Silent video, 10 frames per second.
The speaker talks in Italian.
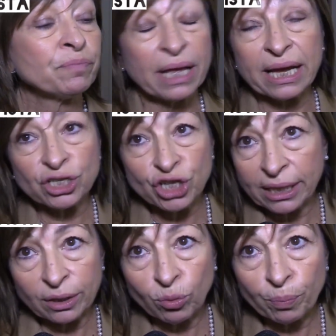e in
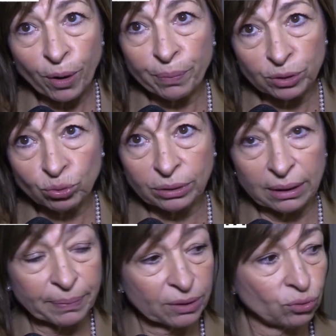genere un po' per tutte le
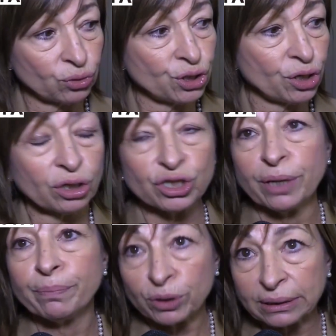patologie. Oggi è
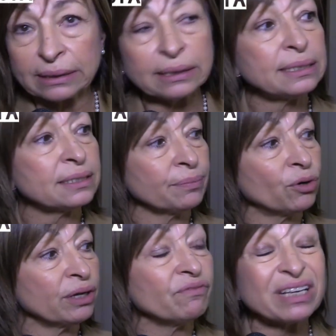importantissimo
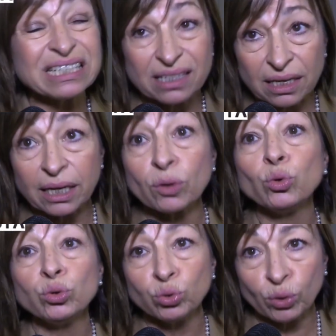investire
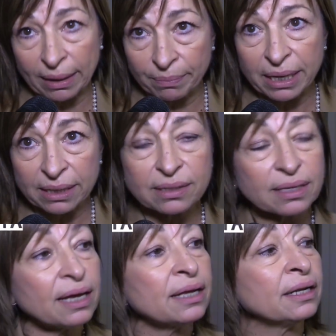
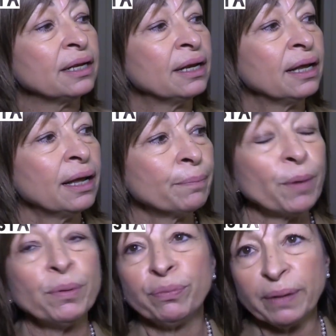culturalmente
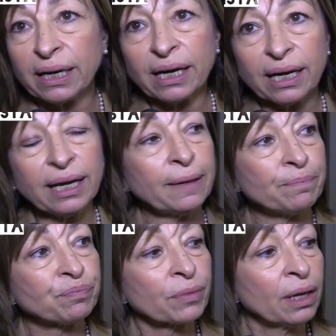proprio per eh,
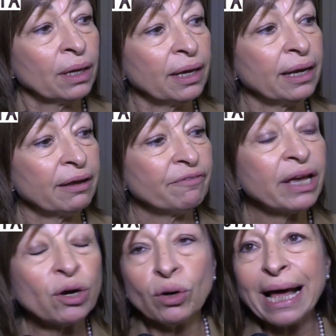eh
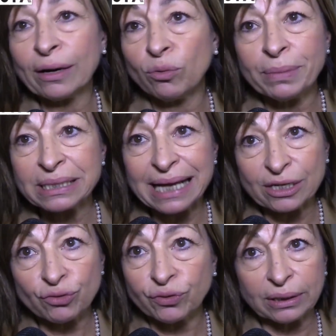veicolare un
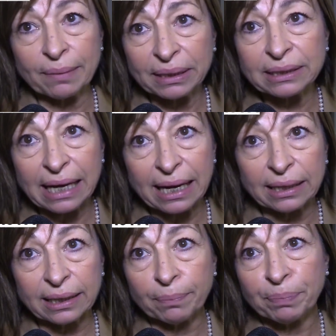messaggio
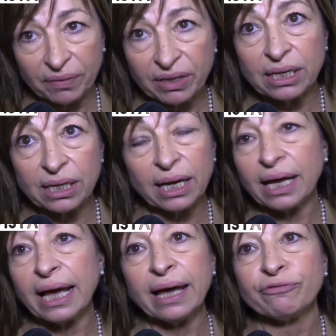fondamentale che prevenire
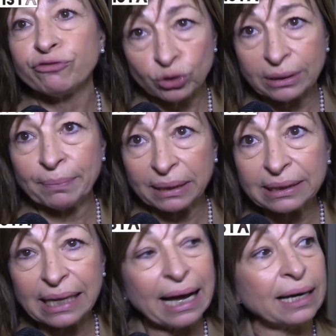è
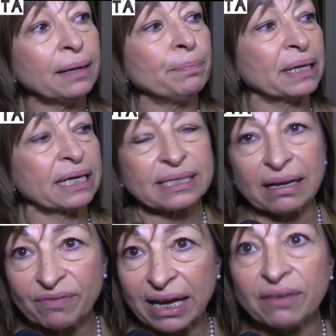fondamentale per
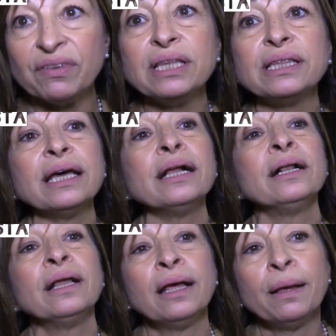salvare vite,
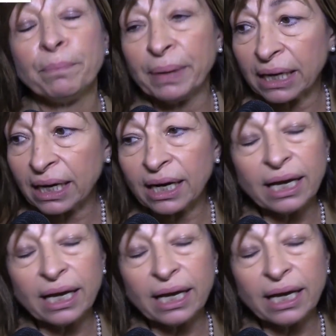per